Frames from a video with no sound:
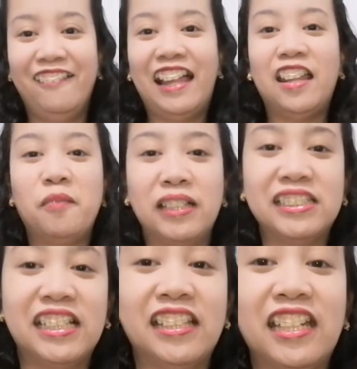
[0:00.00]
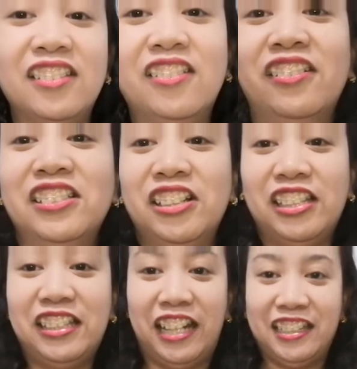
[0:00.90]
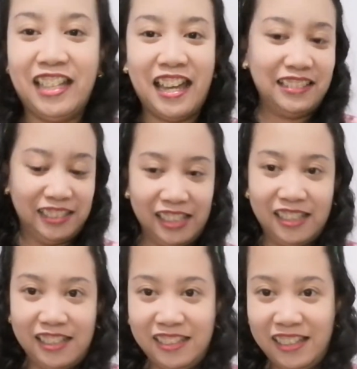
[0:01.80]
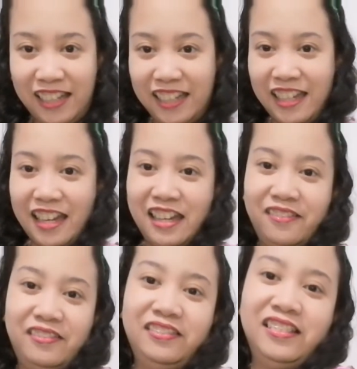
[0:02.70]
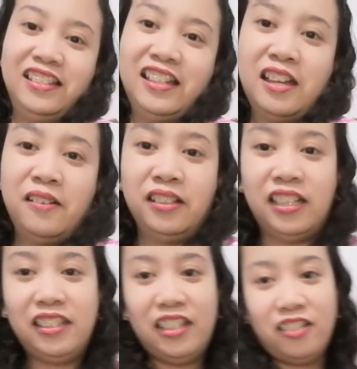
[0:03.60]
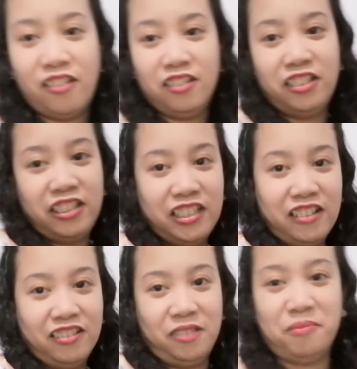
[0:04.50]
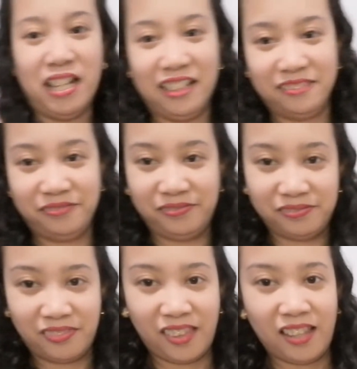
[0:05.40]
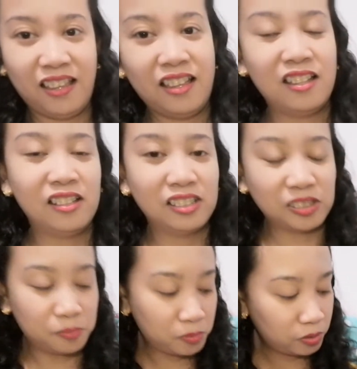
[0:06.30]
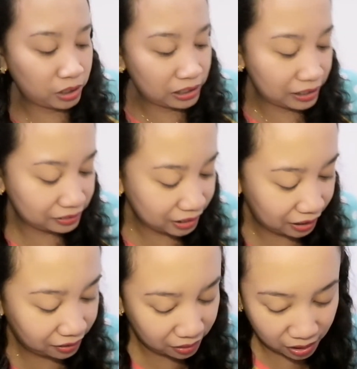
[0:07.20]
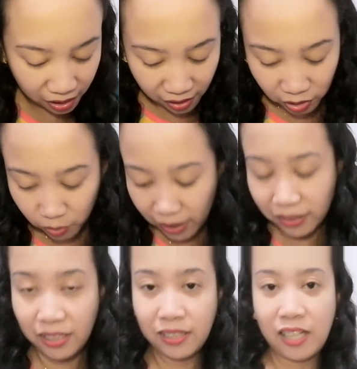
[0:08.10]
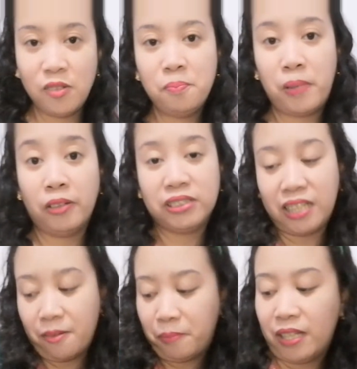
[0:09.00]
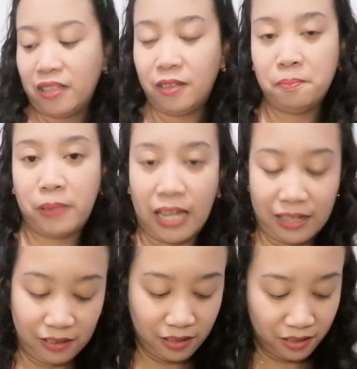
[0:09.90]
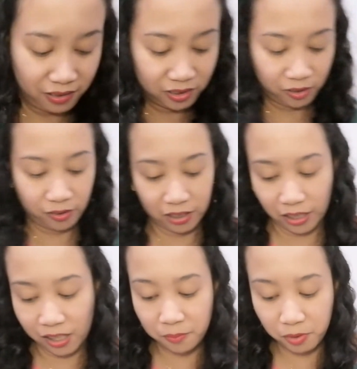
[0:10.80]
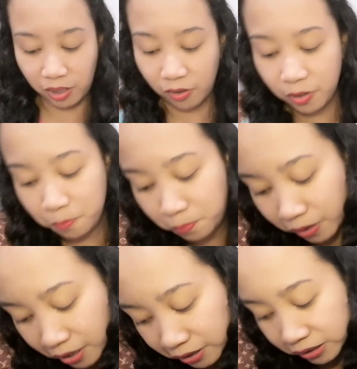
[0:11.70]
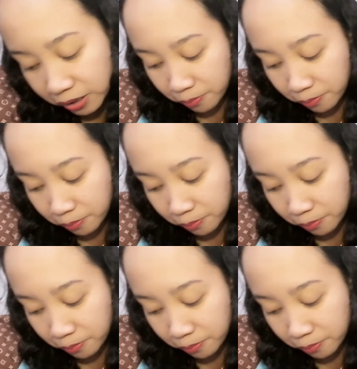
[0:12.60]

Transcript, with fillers: Wala naman siya dito. So, i-try natin. Ayan. Ang ganda yung color niya, o, diba? So, mura lang din. Yung kanina, yung blouse nga pala na black, sorry, nakalimutan ko yung price